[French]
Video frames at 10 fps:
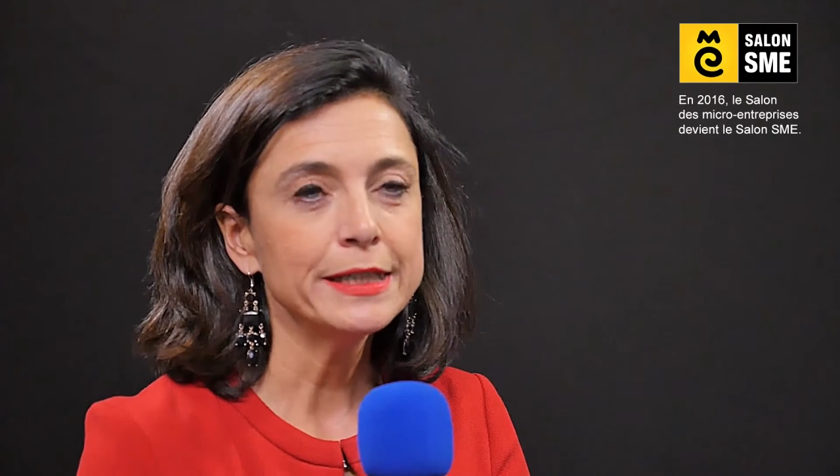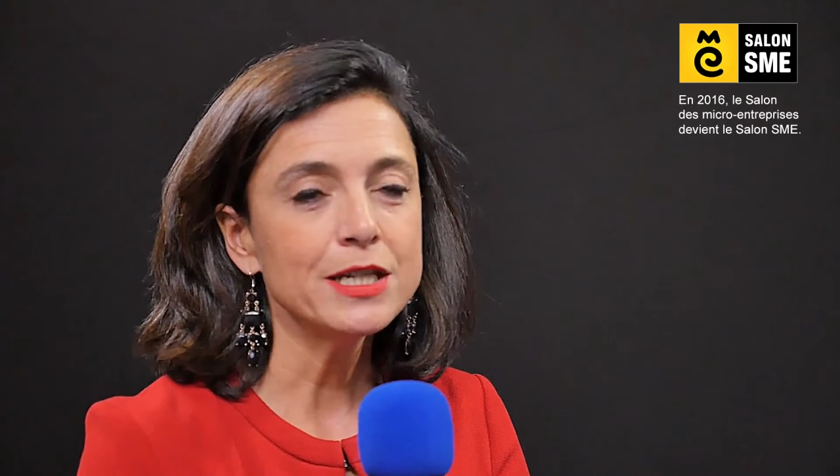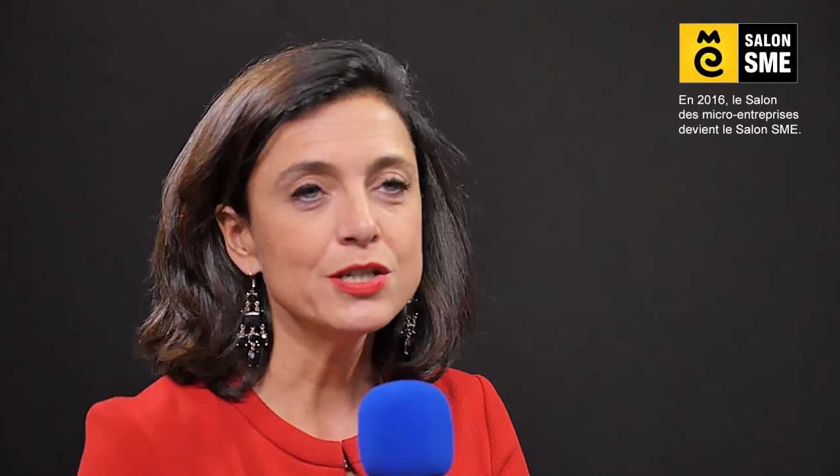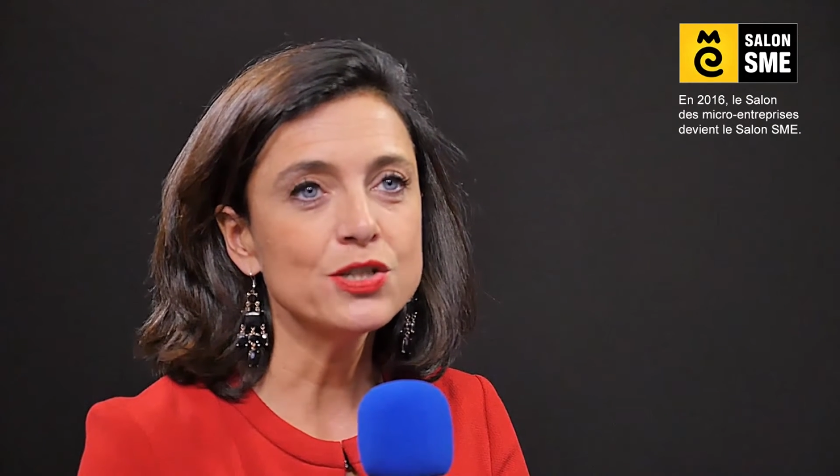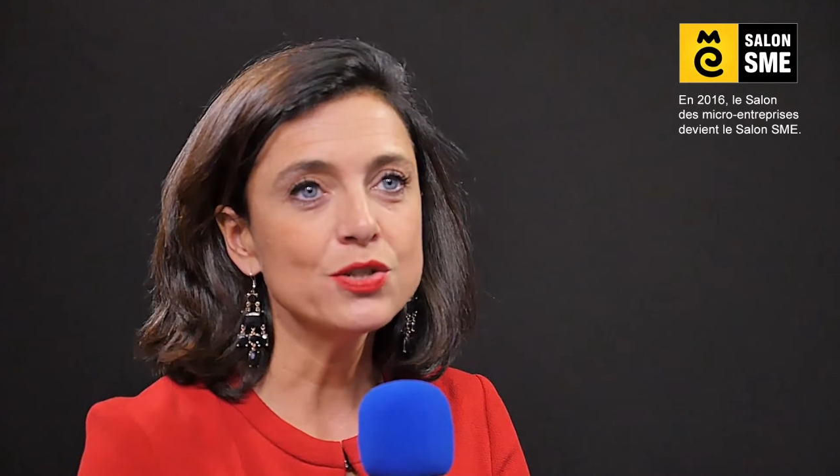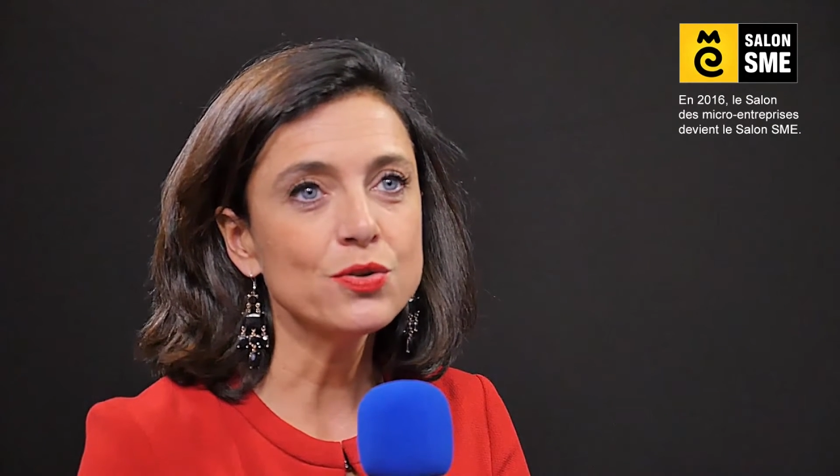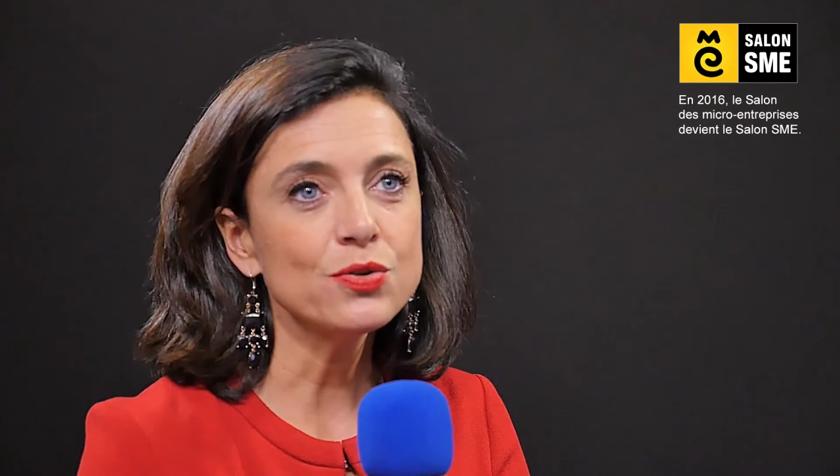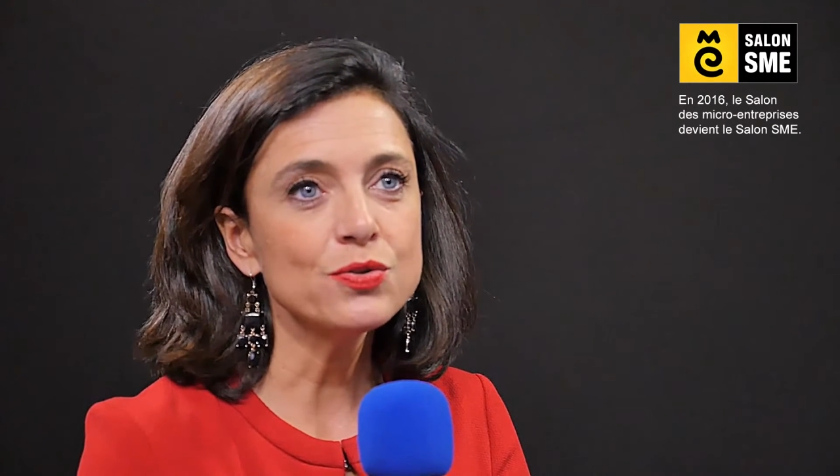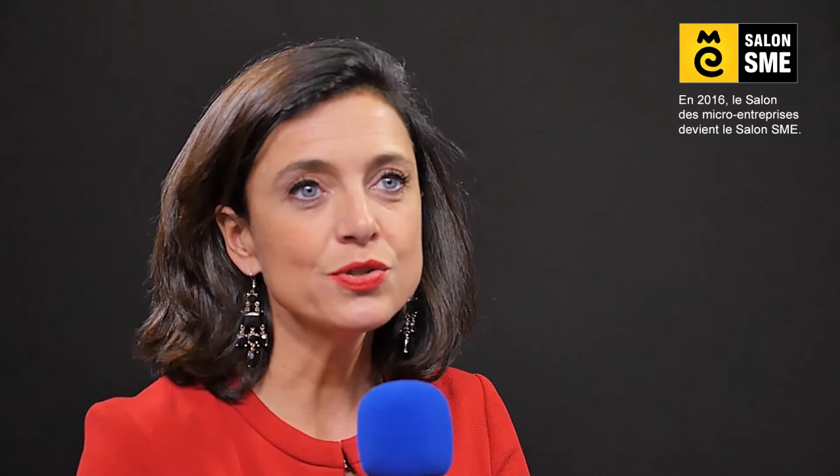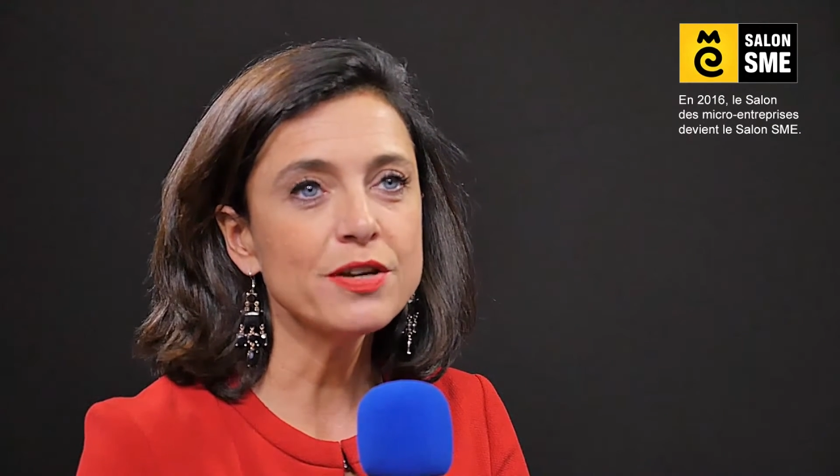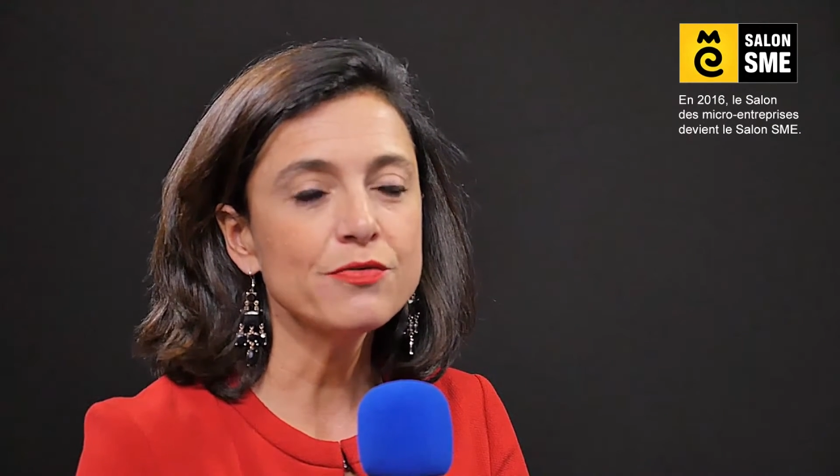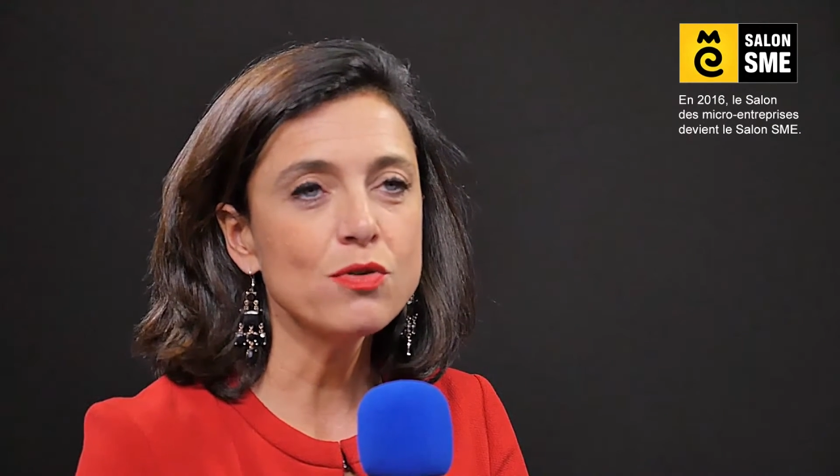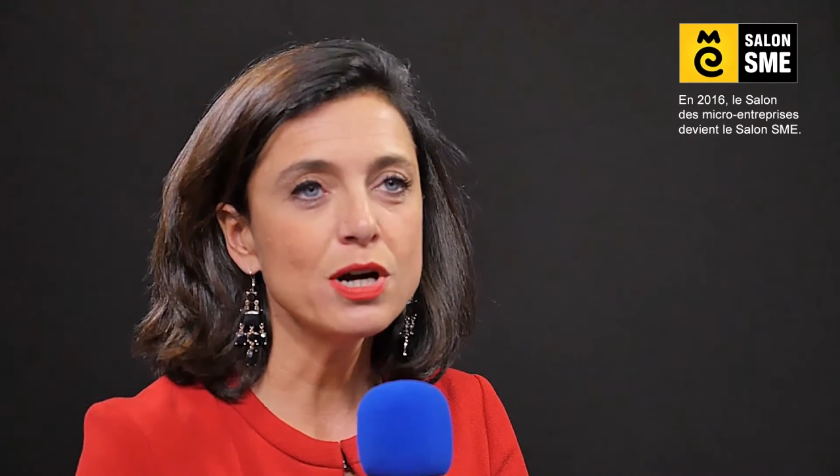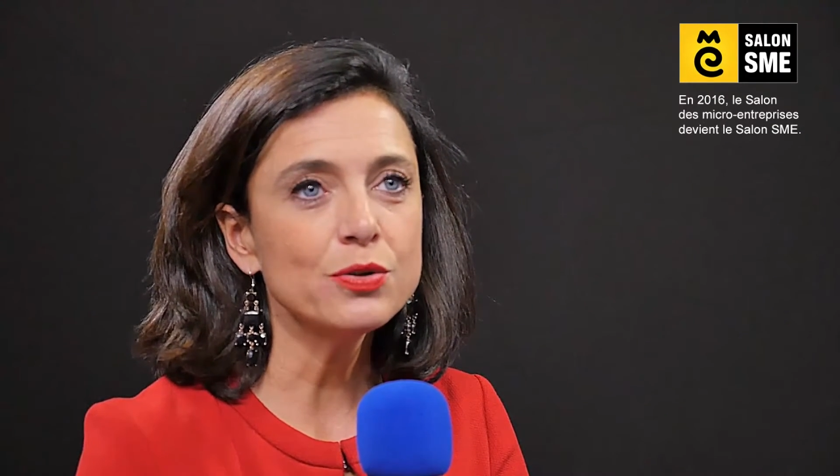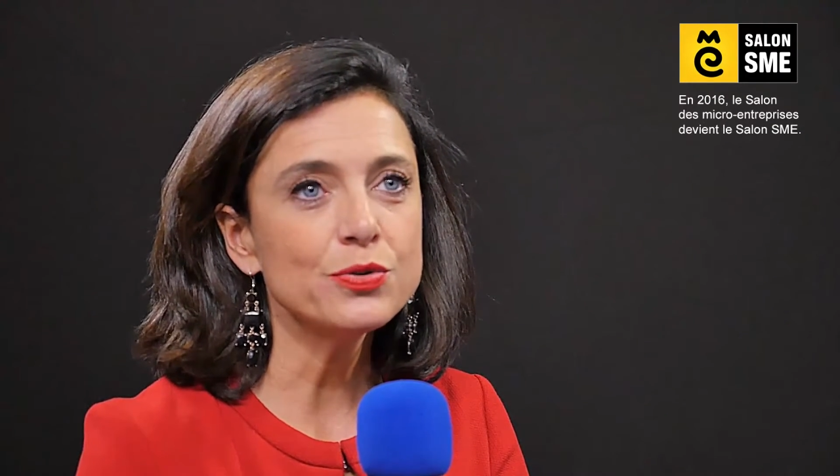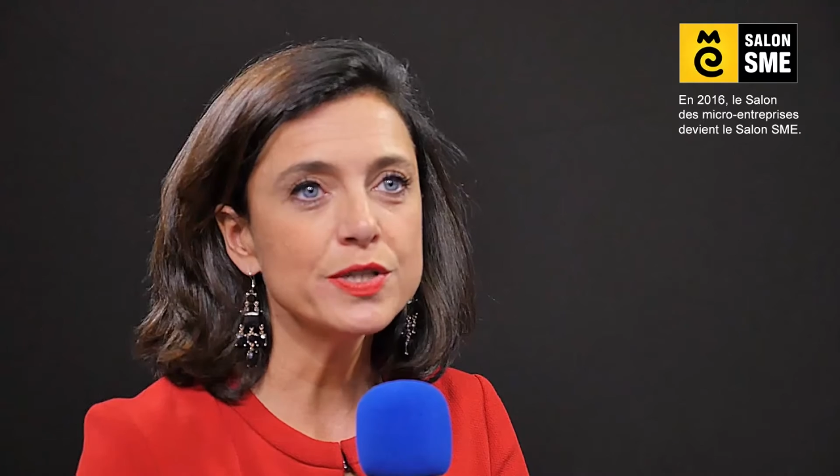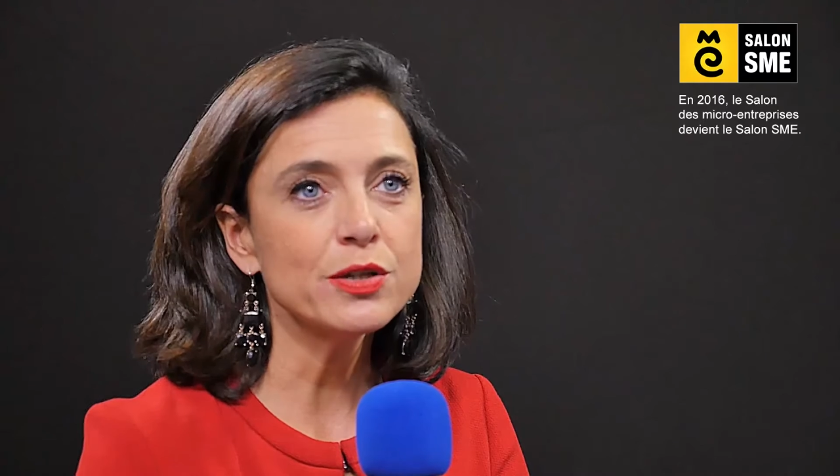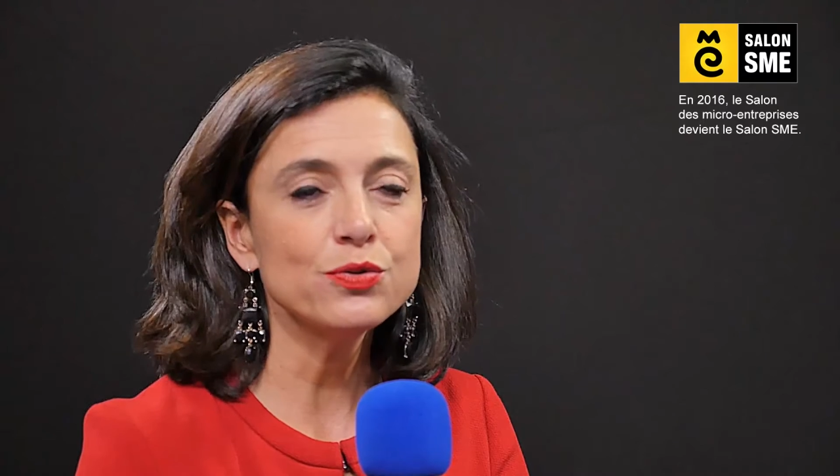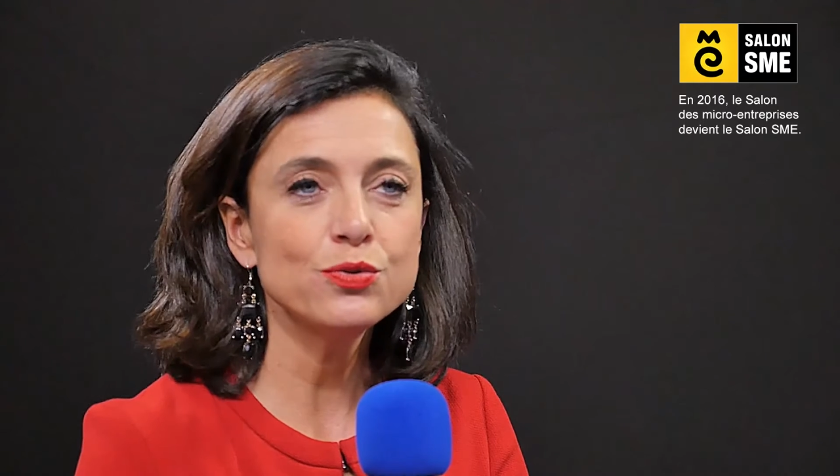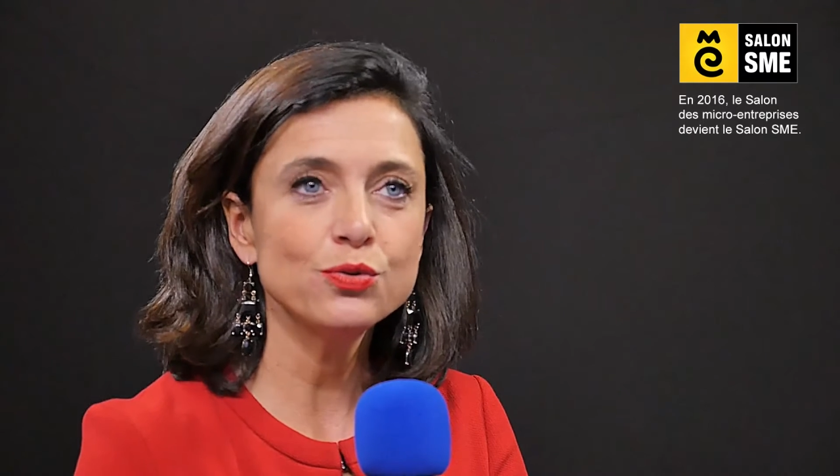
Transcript: et sans avoir le statut